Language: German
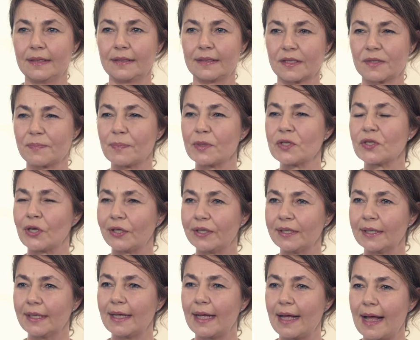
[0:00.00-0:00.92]
Das
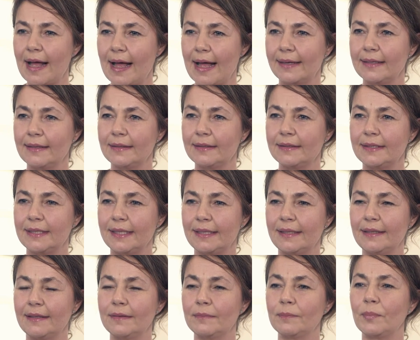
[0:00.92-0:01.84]
Besondere an
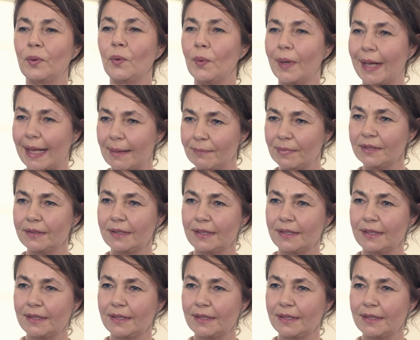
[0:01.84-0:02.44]
den Programmen,